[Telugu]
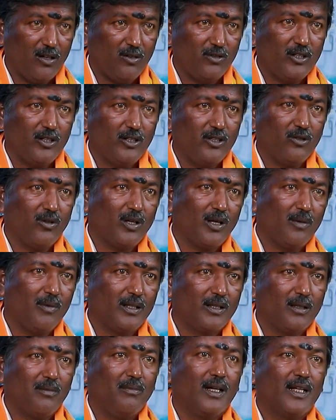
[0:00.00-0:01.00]
ఆలోచించి కూడా
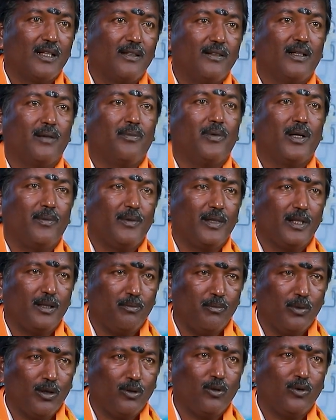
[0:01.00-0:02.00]
మాత్రం మానసిక పరమైన
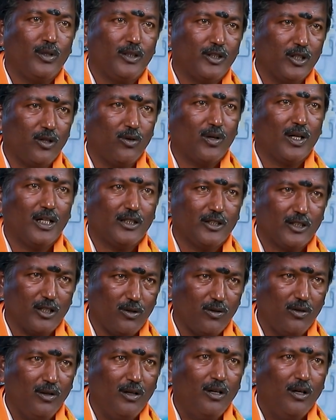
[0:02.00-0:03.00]
ఇబ్బందులు వచ్చే
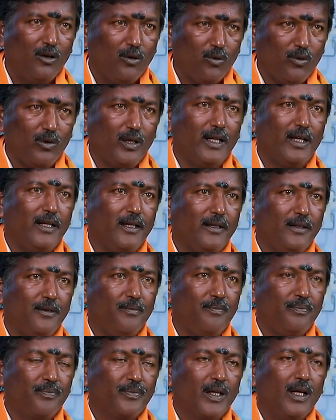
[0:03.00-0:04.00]
అవకాశాలు ఉన్నాయండి
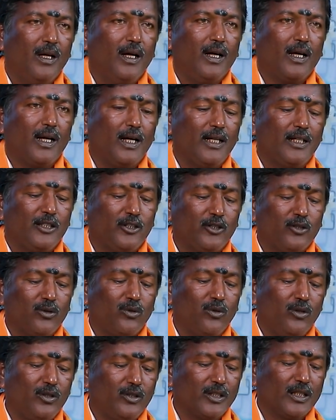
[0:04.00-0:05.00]
అలాంటి
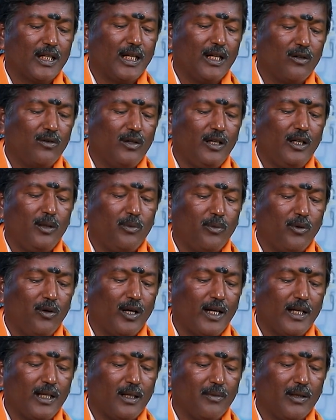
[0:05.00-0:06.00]
చిక్కులు చికాకులు
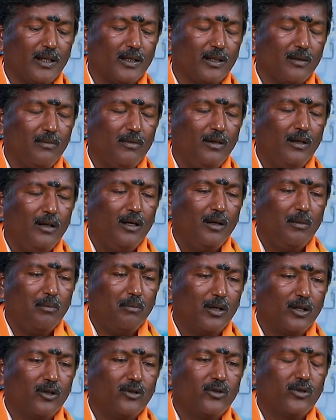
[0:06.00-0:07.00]
వెళ్ళిపోవాలంటే మాత్రం
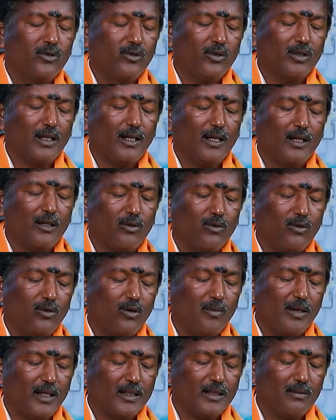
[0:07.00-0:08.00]
మనస్సు కారకుడు
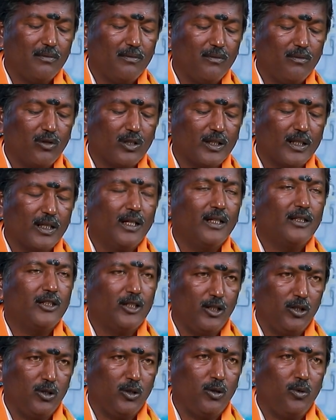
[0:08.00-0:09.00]
మాత్రం ముఖ్యంగా
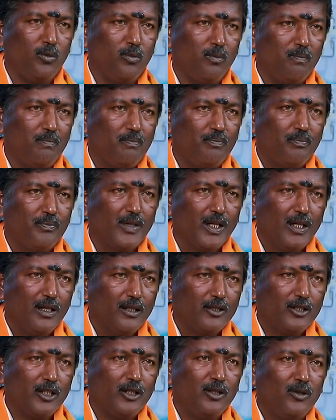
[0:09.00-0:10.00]
చంద్రుడు
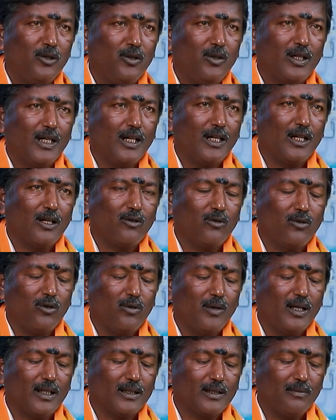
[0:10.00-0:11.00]
చంద్రుడు కారకుడు
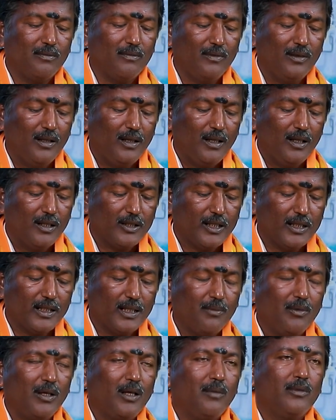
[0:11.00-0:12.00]
మాత్రం
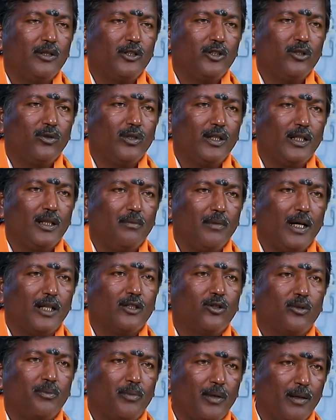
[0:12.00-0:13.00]
చంద్రబలం మంచిగా ఉంటే
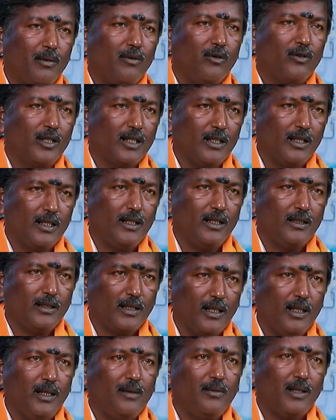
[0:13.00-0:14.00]
మాతృ ప్రేమ ఉంటుందండి
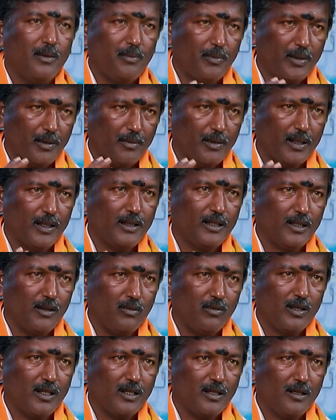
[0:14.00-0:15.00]
తల్లి మీద ప్రేమ అధికం
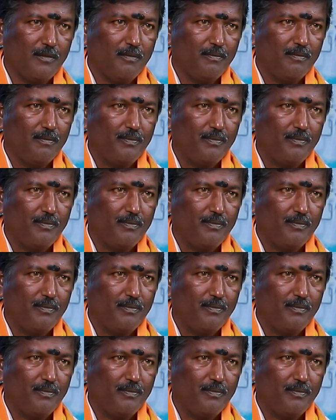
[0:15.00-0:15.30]
ఉంటుంది